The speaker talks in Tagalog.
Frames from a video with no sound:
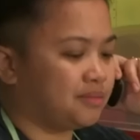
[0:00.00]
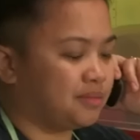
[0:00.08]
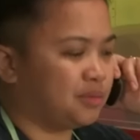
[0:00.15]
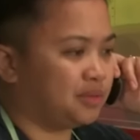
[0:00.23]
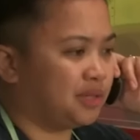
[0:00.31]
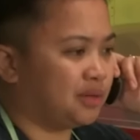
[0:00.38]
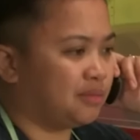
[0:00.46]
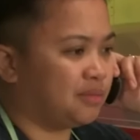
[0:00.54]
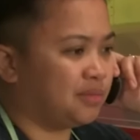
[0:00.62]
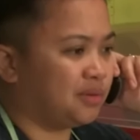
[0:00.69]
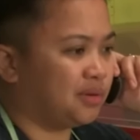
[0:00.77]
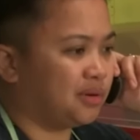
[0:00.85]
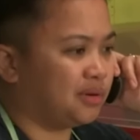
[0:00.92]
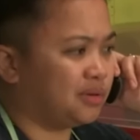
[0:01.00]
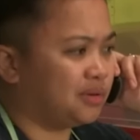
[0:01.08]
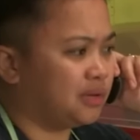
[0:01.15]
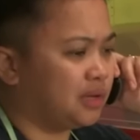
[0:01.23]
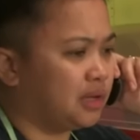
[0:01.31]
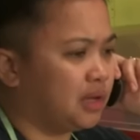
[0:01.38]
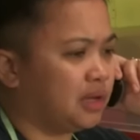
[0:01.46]
Mabuti naman po kung ganun.
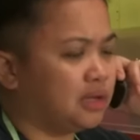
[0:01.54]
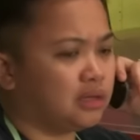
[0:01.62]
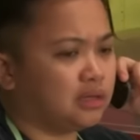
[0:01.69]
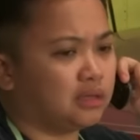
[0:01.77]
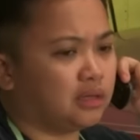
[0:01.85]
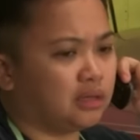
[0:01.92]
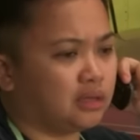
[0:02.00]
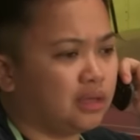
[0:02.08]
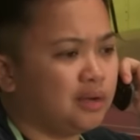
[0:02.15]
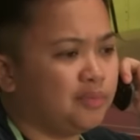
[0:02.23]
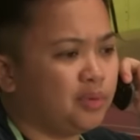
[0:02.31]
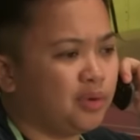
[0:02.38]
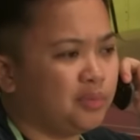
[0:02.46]
Eh, kailan po